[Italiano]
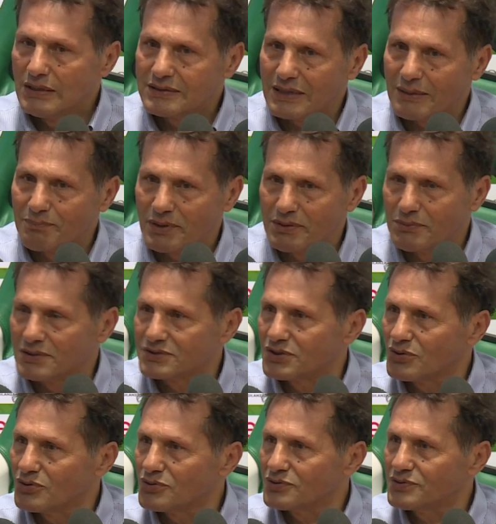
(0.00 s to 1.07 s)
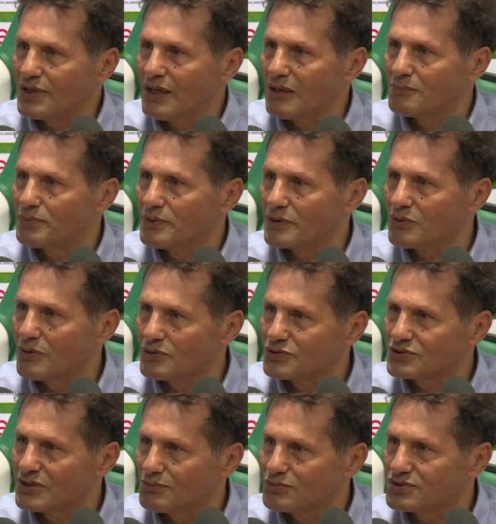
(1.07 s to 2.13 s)
tra primo e il secondo tempo, quando
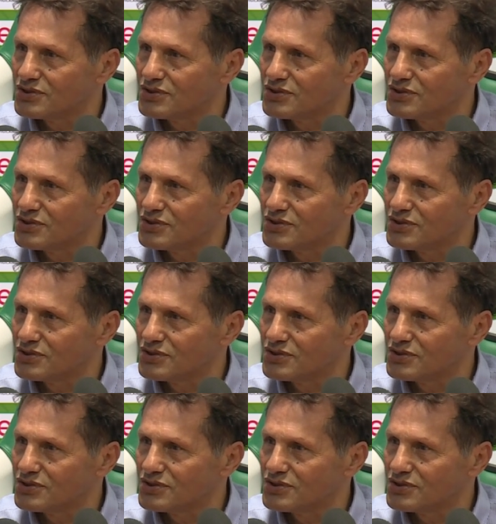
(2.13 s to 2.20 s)
siamo